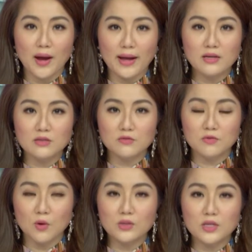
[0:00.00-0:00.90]
các đường
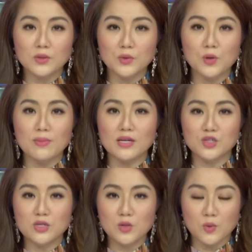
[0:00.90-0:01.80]
phố tại thủ đô
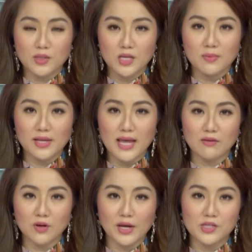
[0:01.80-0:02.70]
Madrid của Tây Ban
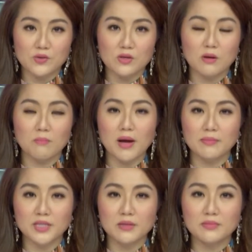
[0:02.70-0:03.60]
Nha vào ngày Chủ nhật
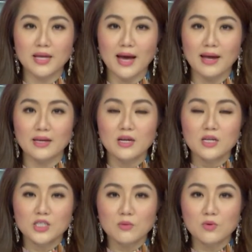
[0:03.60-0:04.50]
30 tháng 12
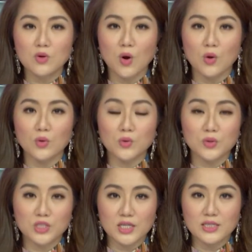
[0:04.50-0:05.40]
trong khuôn khổ của
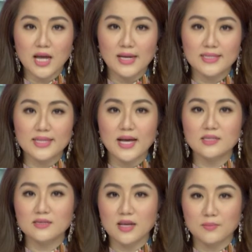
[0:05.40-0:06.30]
cuộc tranh tài
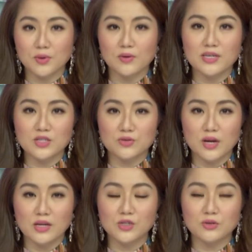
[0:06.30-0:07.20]
San San
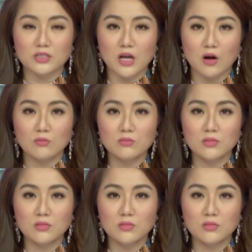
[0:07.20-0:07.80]
Pedrestre truyền thống.